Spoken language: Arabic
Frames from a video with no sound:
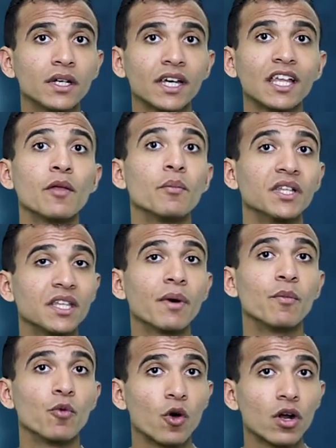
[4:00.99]
كانت
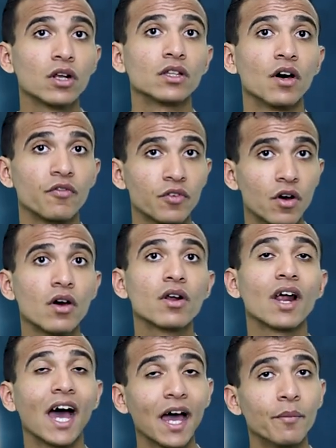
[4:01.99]
بتبقى مجرد افكار
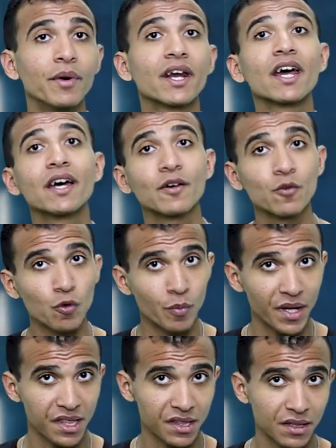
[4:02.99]
عابرة
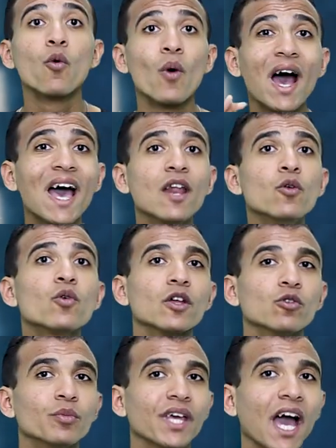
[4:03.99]
وبس واهله
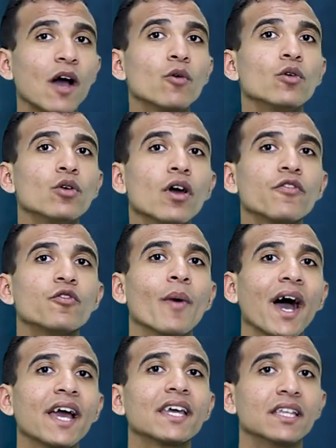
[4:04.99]
كانوا بيحاولوا يقفوا
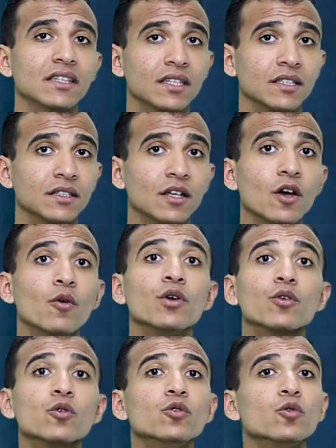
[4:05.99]
معاه جدا
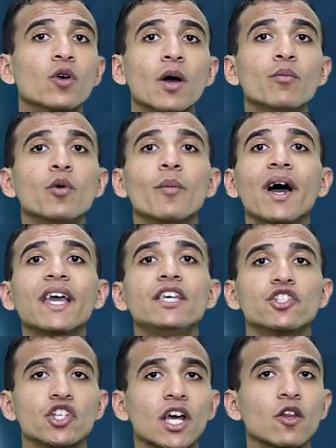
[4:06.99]
ويكونوا جنبه
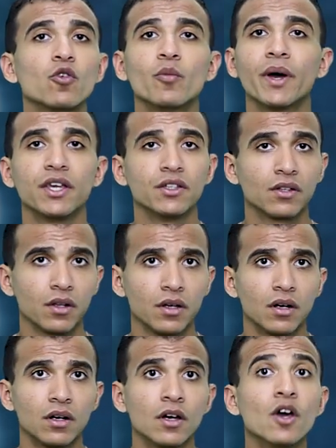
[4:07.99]
بأي شكل وبأي
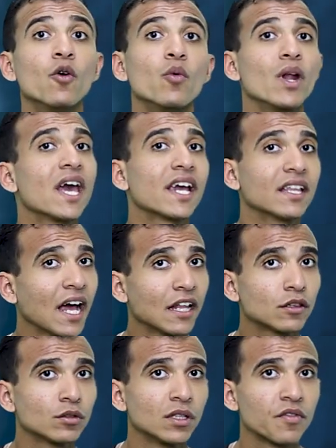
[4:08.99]
طريقة ولكن
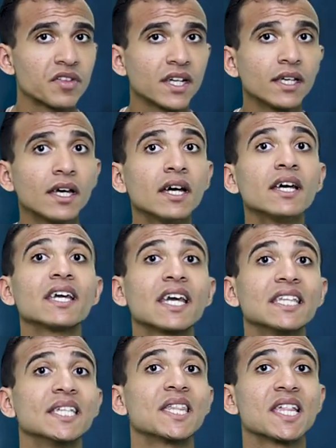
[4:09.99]
حالته النفسية
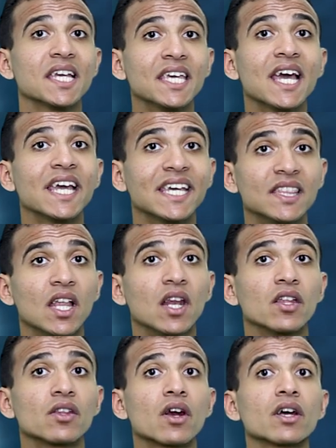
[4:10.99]
كانت سيئة جدا
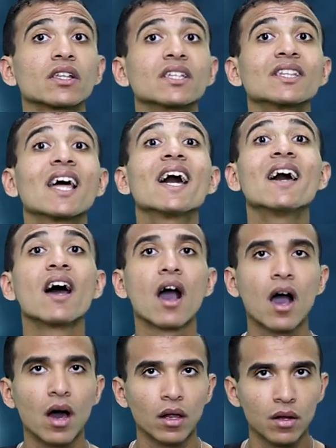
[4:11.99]
لدرجة إنها
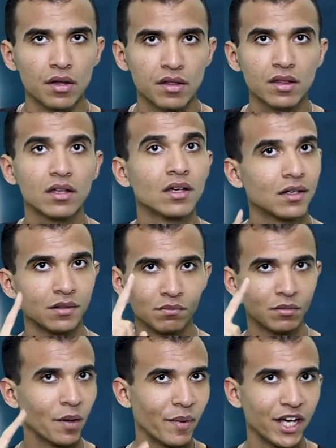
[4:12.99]
خلاص
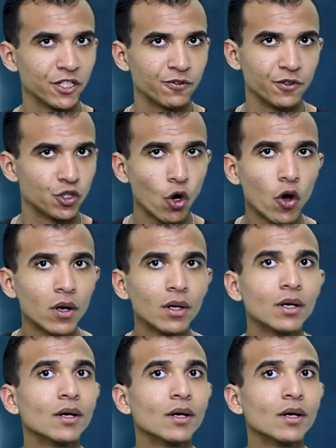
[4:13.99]
ما بقاش في شغل